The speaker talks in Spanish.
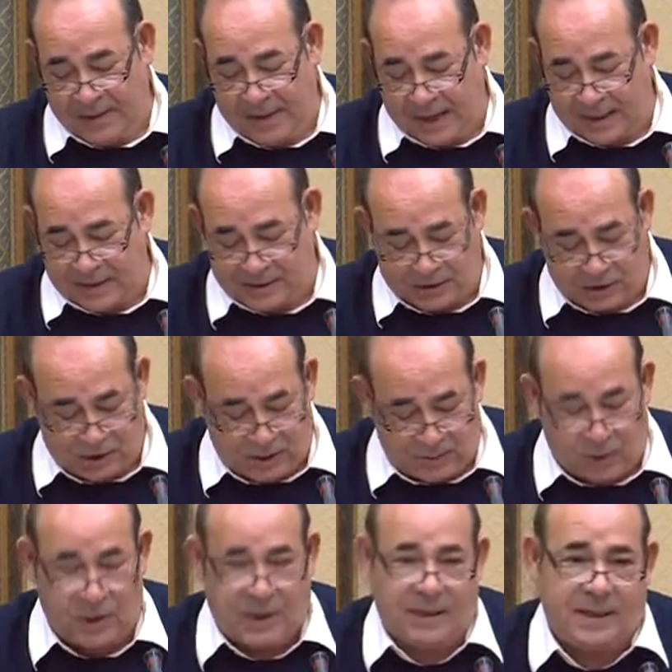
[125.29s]
de la gestión
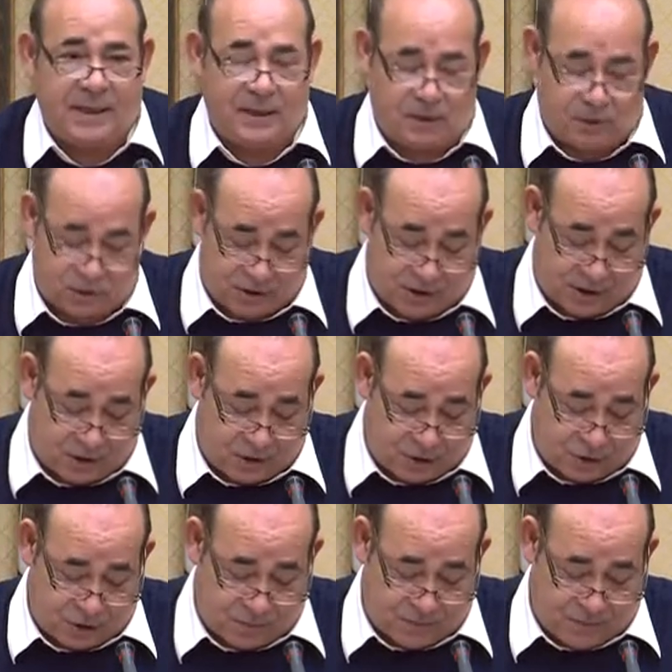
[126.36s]
democrática de los
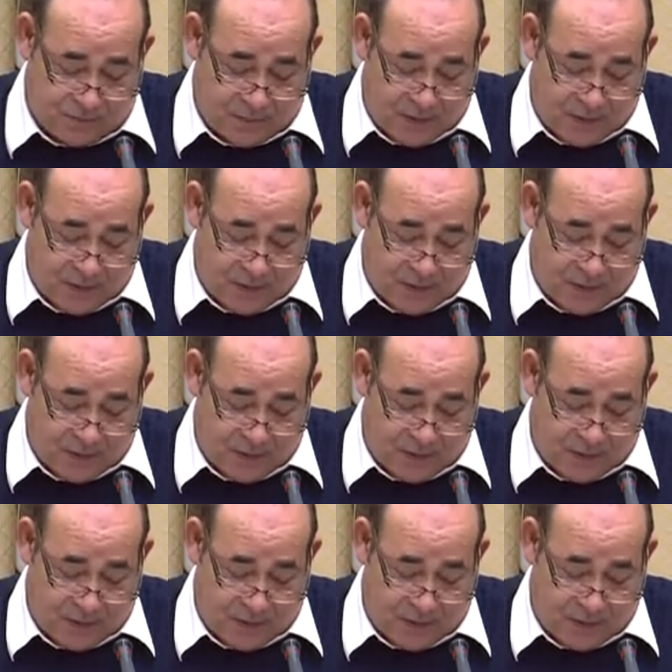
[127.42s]
centros.